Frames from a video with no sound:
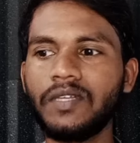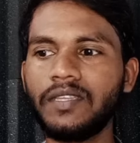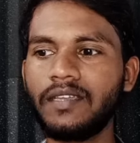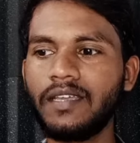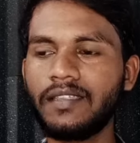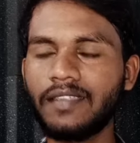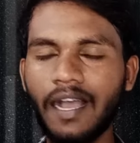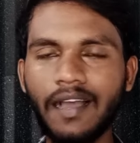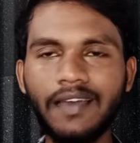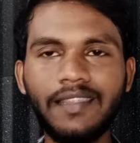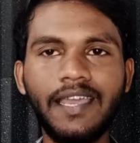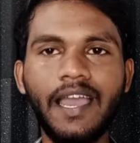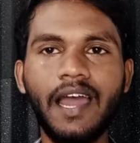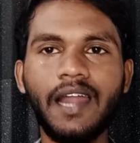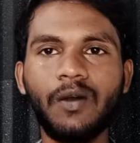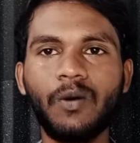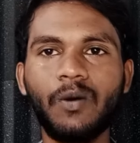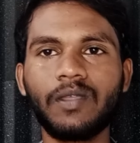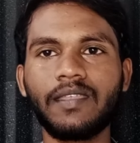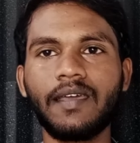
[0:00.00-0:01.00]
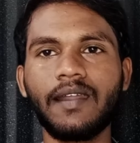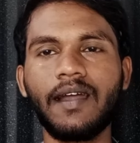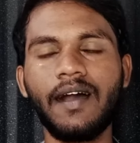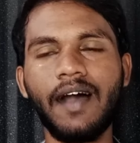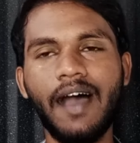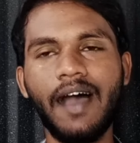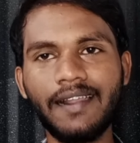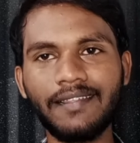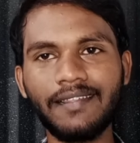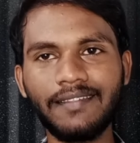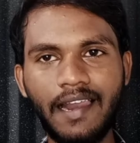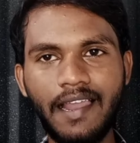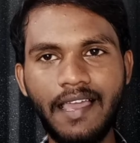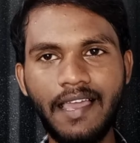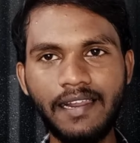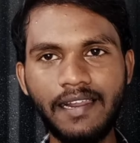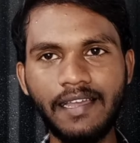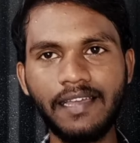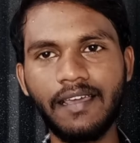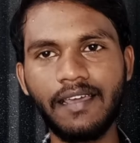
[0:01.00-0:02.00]
வந்து தகுதியான ஒருத்தரா அரசியல்
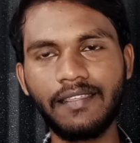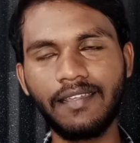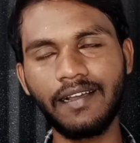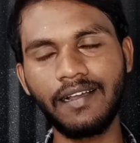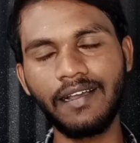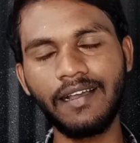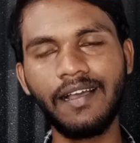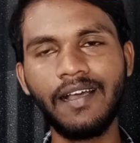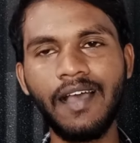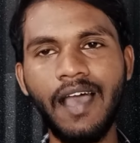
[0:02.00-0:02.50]
இருக்கிறதுக்கு